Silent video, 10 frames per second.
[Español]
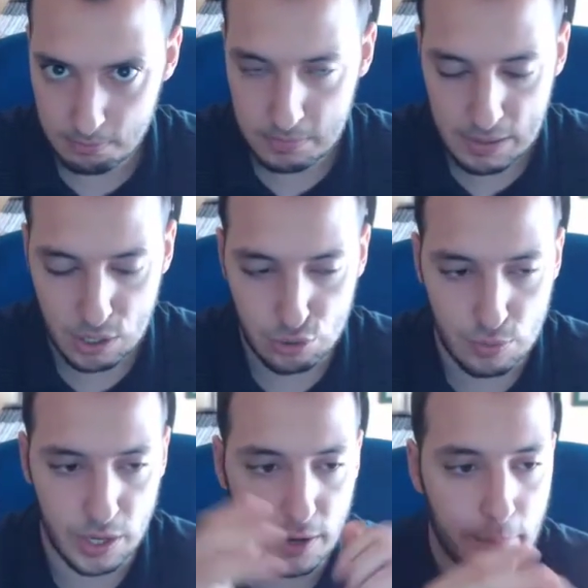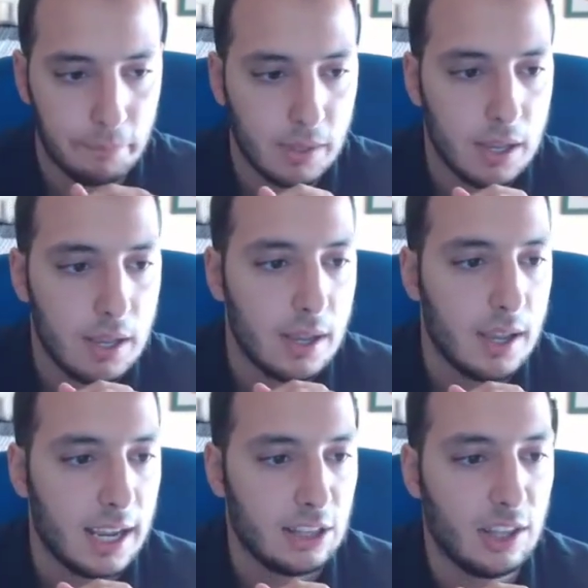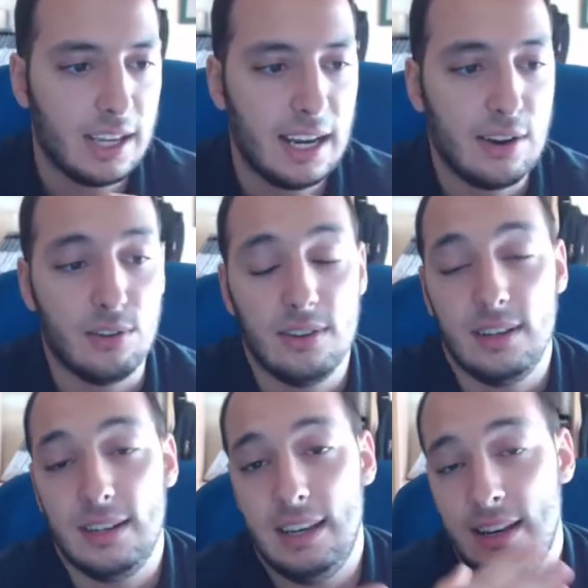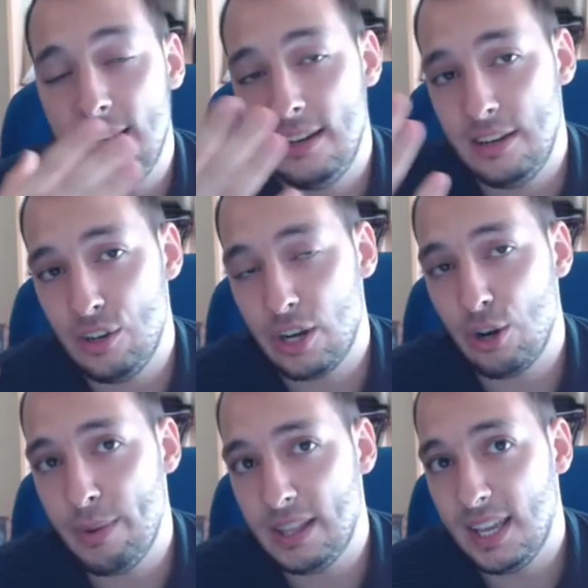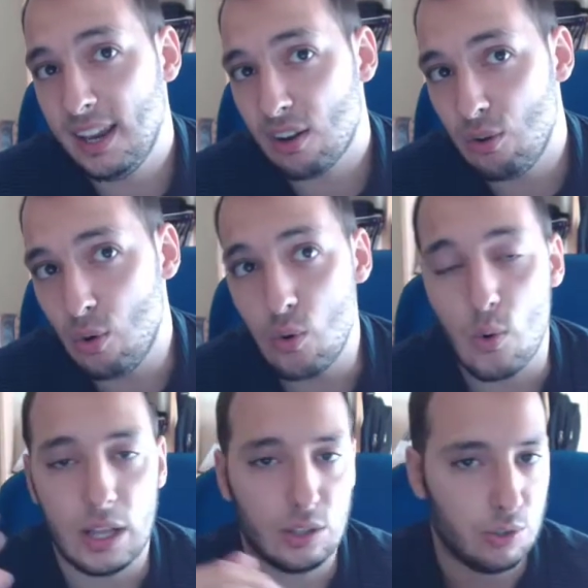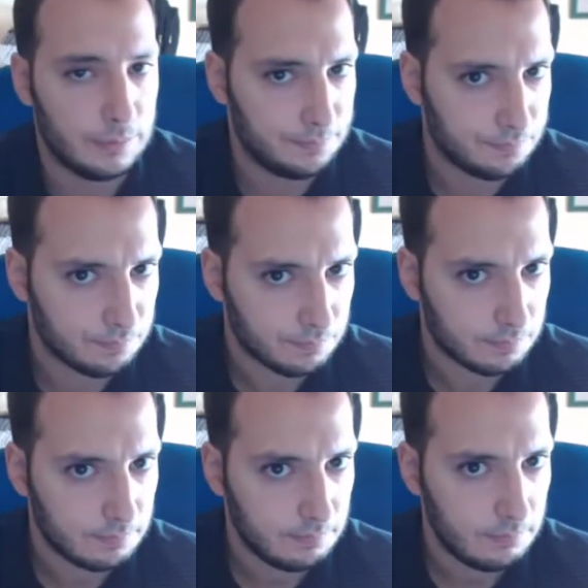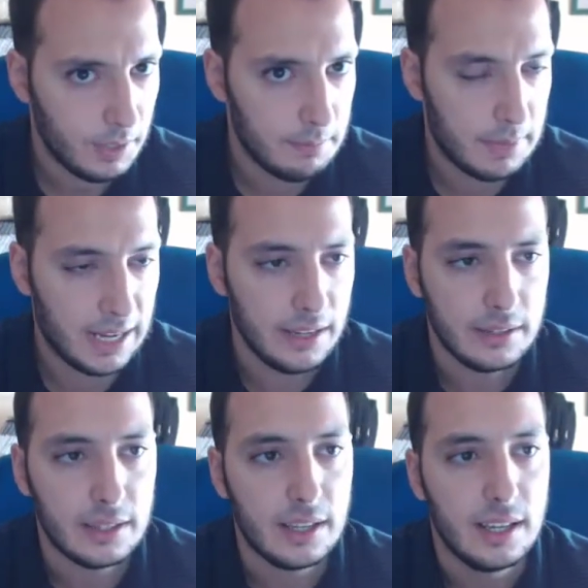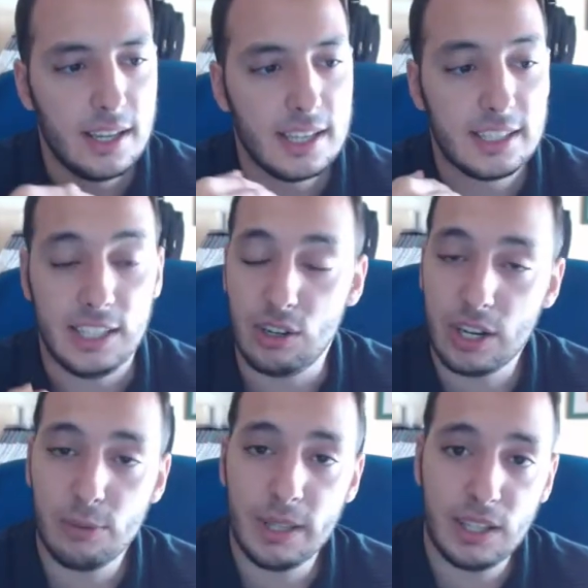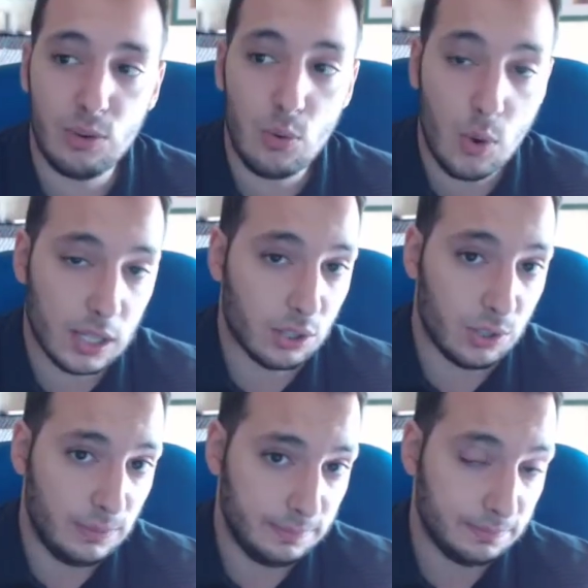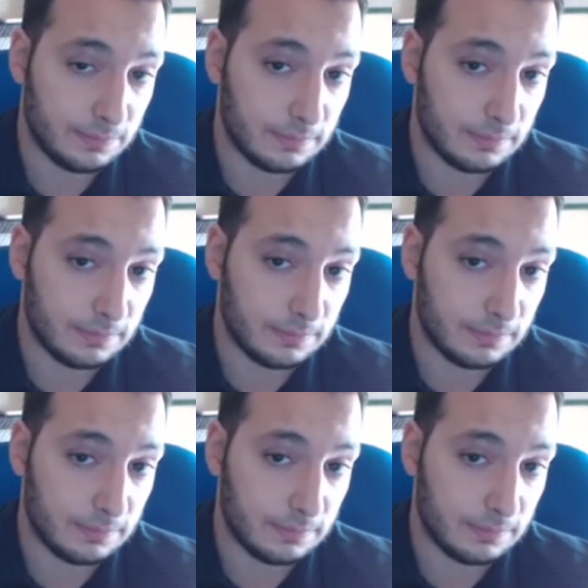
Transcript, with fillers: Vamos a suponer. Entonces, claro, yo quiero meter un 4. ¿Vale? Si yo quiero meter un 4,